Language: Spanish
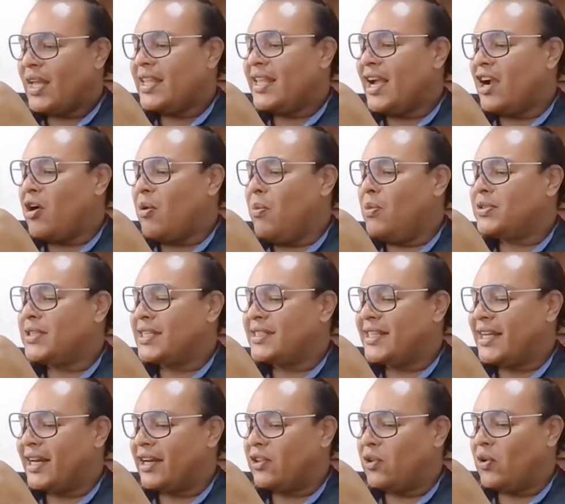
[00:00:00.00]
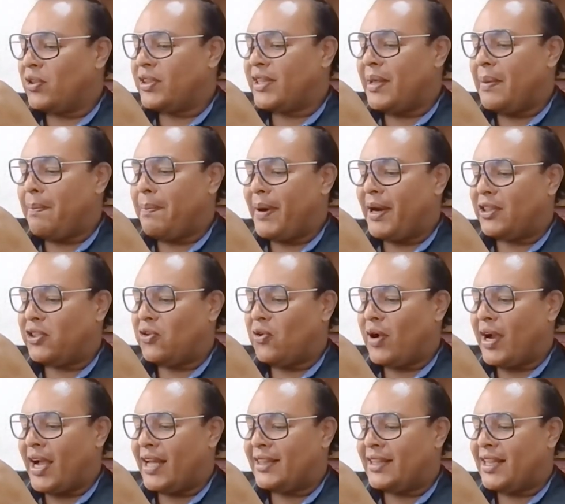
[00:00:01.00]
Ya como sacerdote impartió
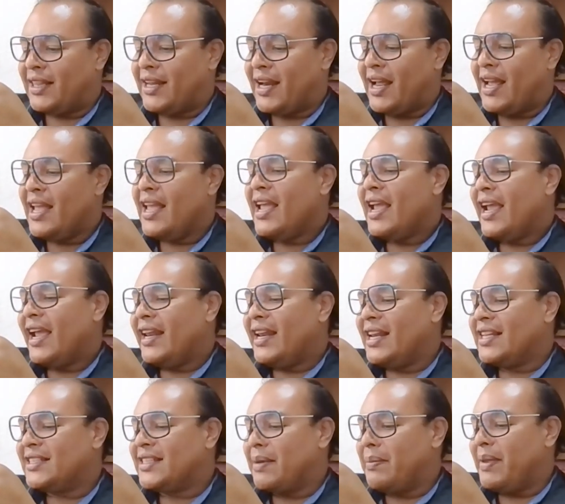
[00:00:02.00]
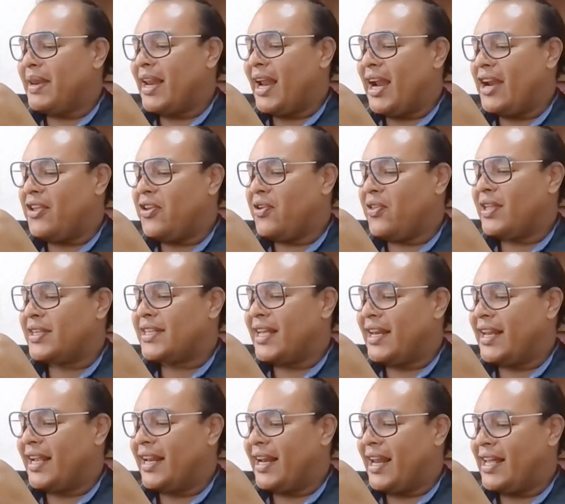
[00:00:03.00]
cátedra en el Seminario de San
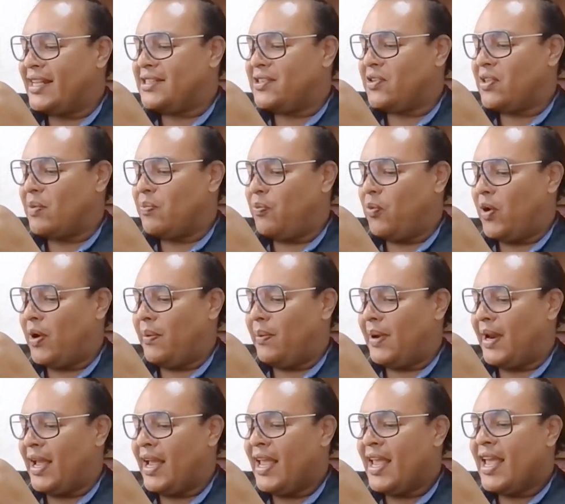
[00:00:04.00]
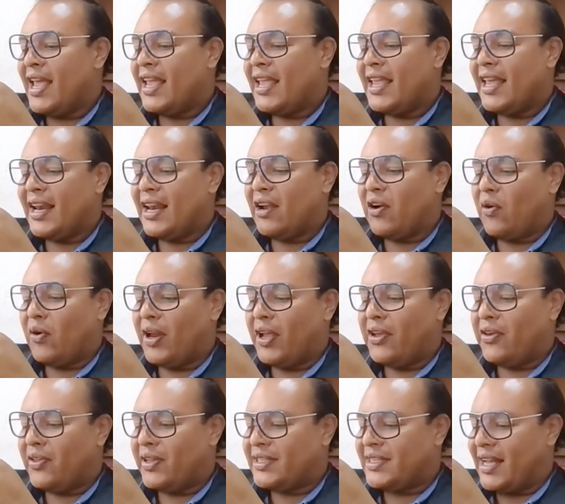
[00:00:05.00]
Ignacio de Puebla y en el
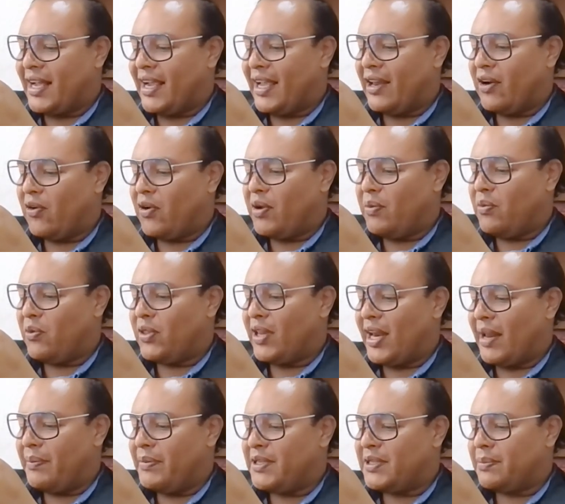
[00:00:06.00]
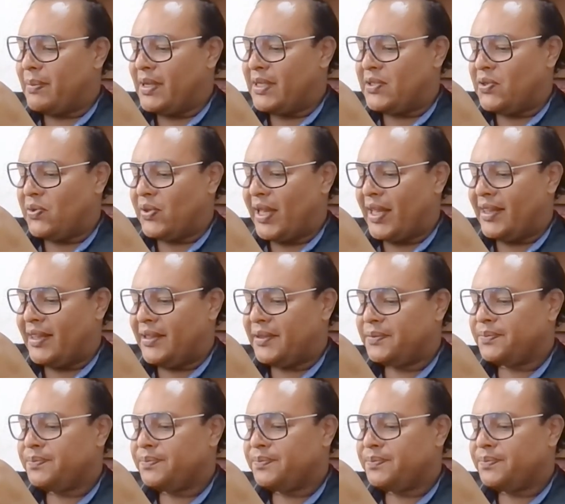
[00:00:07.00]
Colegio de San Jerónimo de la misma ciudad.